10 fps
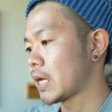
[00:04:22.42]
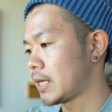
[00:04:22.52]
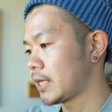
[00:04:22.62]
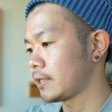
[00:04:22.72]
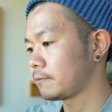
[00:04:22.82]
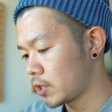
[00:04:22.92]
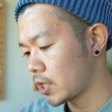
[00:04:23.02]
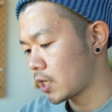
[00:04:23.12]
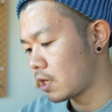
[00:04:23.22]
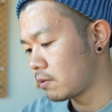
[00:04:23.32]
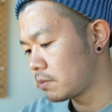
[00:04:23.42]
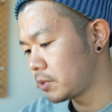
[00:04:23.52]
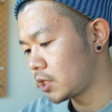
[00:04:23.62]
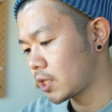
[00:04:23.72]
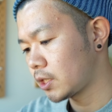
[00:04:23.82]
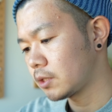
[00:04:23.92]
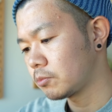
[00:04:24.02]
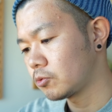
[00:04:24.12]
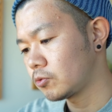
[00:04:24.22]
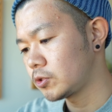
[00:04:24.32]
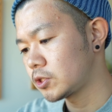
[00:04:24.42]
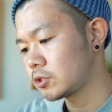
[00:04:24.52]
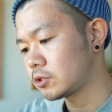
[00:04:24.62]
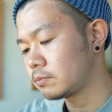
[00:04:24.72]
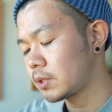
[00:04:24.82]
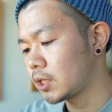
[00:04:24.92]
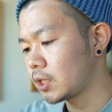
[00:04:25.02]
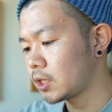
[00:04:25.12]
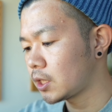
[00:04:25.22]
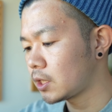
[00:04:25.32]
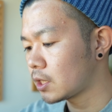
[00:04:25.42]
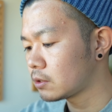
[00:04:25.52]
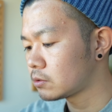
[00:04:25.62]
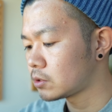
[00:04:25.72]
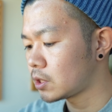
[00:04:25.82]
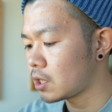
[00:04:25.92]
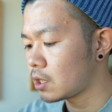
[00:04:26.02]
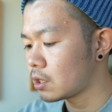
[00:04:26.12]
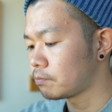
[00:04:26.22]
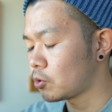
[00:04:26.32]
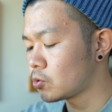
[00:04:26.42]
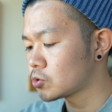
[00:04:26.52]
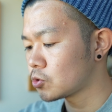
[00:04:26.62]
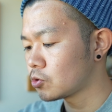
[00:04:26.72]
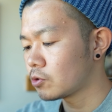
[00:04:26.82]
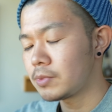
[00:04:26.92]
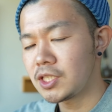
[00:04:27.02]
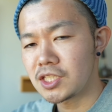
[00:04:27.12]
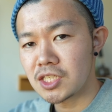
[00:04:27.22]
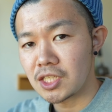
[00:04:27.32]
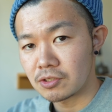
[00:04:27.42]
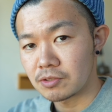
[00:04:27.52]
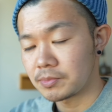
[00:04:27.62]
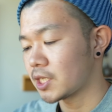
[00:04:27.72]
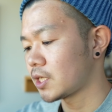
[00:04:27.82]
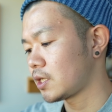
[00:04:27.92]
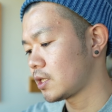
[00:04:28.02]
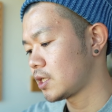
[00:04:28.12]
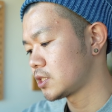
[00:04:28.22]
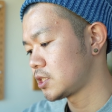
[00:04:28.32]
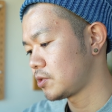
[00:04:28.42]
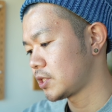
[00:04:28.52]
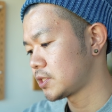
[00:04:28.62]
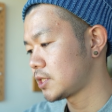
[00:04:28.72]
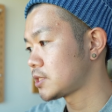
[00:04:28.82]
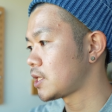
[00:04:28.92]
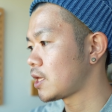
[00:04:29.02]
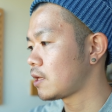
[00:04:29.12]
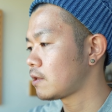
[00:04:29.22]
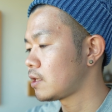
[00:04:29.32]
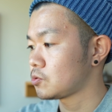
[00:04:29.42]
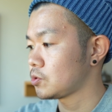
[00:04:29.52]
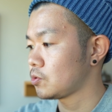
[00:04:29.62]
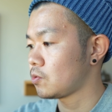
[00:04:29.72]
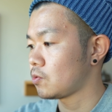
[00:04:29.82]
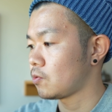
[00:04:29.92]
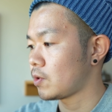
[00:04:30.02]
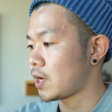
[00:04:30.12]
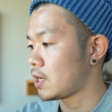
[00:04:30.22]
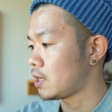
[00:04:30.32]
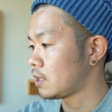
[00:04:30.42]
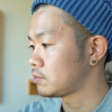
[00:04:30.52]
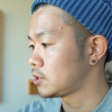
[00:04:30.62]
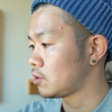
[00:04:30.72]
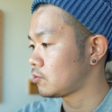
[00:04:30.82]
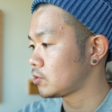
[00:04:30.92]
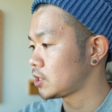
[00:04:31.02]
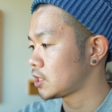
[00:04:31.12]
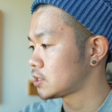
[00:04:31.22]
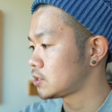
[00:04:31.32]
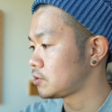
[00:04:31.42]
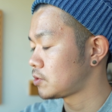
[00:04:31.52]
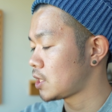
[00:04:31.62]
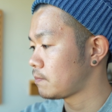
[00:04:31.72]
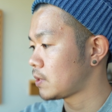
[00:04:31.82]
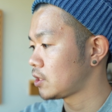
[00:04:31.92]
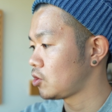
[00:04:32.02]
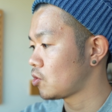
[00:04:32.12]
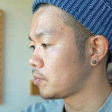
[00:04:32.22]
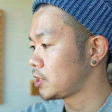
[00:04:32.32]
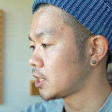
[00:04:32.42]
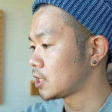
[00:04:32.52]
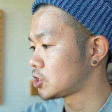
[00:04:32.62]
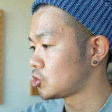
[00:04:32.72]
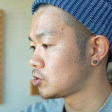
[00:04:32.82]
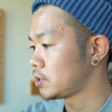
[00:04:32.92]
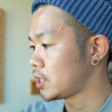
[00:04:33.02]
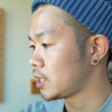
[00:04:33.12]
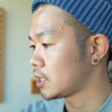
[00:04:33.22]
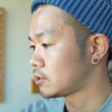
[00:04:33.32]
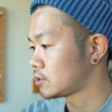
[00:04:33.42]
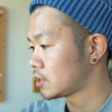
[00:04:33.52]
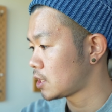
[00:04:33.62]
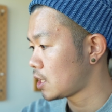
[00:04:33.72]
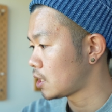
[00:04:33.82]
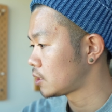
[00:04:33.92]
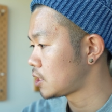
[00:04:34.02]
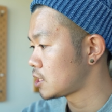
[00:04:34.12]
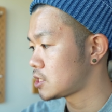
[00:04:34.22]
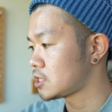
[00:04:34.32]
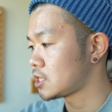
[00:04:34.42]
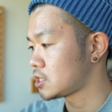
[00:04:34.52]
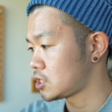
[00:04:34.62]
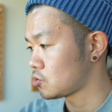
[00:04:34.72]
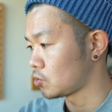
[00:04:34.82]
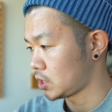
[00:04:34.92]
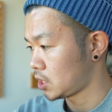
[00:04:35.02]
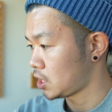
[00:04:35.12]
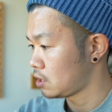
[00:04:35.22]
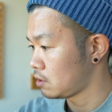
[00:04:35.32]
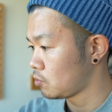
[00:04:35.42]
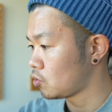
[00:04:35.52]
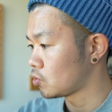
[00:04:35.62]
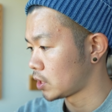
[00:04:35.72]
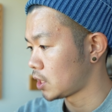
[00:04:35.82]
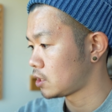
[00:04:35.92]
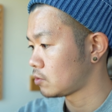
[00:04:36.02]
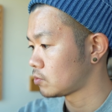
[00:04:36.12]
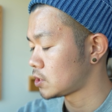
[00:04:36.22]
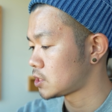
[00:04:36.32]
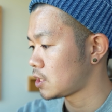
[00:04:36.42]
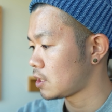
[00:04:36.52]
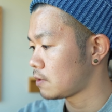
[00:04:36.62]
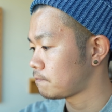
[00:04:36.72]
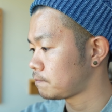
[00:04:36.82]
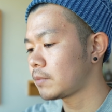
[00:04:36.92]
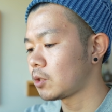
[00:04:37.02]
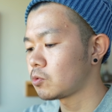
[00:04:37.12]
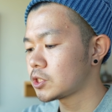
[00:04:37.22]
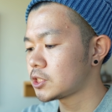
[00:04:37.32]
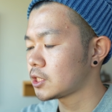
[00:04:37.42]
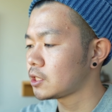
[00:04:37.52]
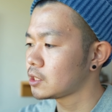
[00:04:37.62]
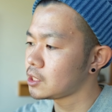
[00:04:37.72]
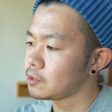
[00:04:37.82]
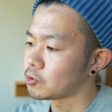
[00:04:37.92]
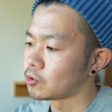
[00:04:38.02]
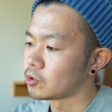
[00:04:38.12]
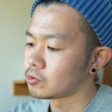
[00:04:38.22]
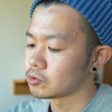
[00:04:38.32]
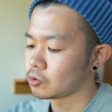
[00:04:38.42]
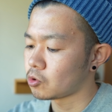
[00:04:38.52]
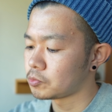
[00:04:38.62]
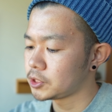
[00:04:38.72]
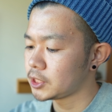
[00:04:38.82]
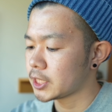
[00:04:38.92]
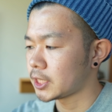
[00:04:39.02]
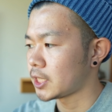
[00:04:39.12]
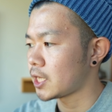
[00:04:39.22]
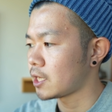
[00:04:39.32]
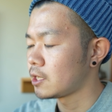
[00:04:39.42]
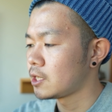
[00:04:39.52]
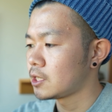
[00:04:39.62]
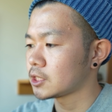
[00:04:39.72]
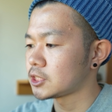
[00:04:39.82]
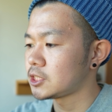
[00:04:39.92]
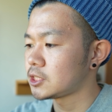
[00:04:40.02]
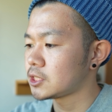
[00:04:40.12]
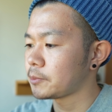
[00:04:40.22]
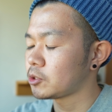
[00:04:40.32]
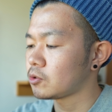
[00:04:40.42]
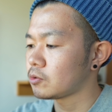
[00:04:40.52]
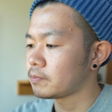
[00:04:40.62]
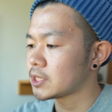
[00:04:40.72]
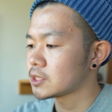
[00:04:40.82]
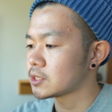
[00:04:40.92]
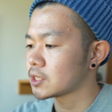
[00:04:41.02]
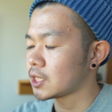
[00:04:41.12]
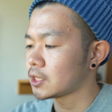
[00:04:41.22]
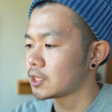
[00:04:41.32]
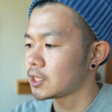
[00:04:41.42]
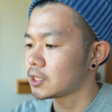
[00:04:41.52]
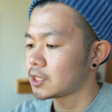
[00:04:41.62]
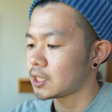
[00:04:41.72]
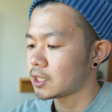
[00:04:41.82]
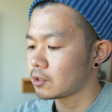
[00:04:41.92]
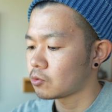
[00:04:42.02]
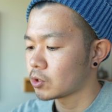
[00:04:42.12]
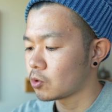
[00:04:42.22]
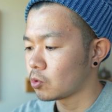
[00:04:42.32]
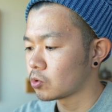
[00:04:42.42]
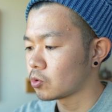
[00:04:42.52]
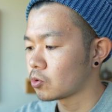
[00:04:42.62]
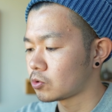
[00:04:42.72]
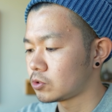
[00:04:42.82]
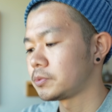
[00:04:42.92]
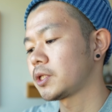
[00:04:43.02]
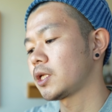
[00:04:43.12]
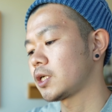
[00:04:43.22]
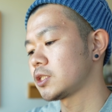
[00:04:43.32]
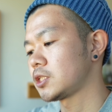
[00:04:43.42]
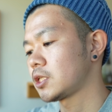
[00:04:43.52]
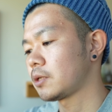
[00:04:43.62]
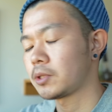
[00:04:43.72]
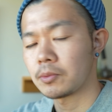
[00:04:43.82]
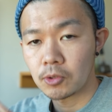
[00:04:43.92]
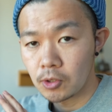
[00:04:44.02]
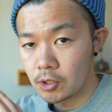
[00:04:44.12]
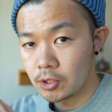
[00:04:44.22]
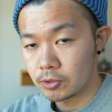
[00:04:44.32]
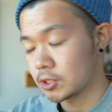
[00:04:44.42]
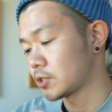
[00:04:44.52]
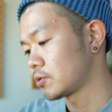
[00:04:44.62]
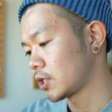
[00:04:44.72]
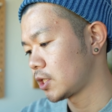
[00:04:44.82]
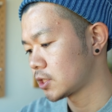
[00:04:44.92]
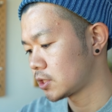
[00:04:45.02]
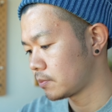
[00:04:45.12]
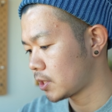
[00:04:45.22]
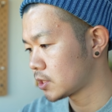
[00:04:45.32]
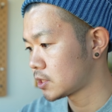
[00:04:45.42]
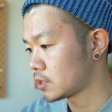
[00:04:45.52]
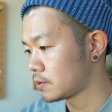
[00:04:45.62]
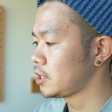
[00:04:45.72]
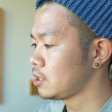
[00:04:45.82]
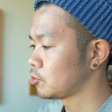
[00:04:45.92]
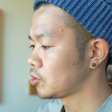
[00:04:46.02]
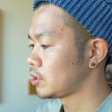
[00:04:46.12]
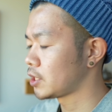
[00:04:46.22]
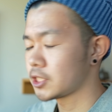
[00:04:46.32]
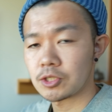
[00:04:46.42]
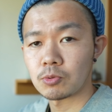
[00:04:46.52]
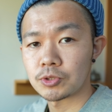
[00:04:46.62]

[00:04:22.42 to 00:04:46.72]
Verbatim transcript: はいで皮みたいなものに包まれてなくて棒状のミンチ肉みたいな感じのやつですね調理方法は油を引かずにフライパンで弱火から中火で焼くか電子レンジ調理も OK ってことですね。まあ、大きさ的にも小ぶりなんで、なんかちっちゃめのバンズ買ってきて、これでホットドッグみたいな感じで食べても良さそうな気がします。手に持ってる感じは美